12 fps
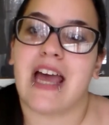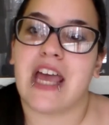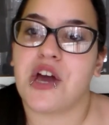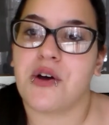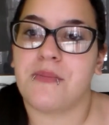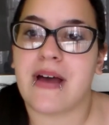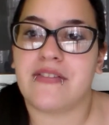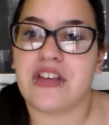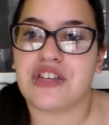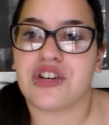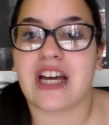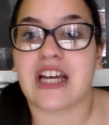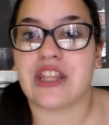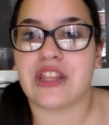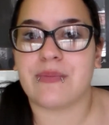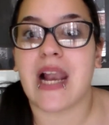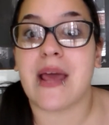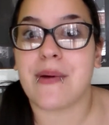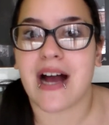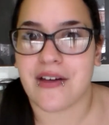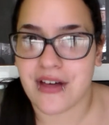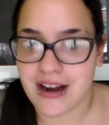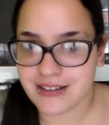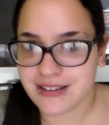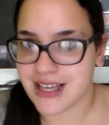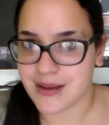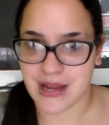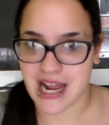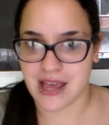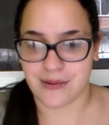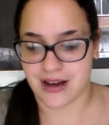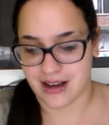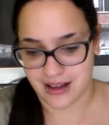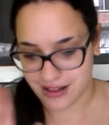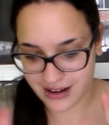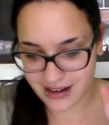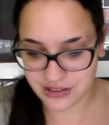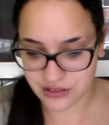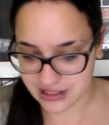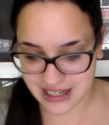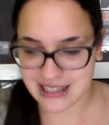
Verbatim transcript: ellos me han dicho que me la iban a dar, que me la iban a dar, que no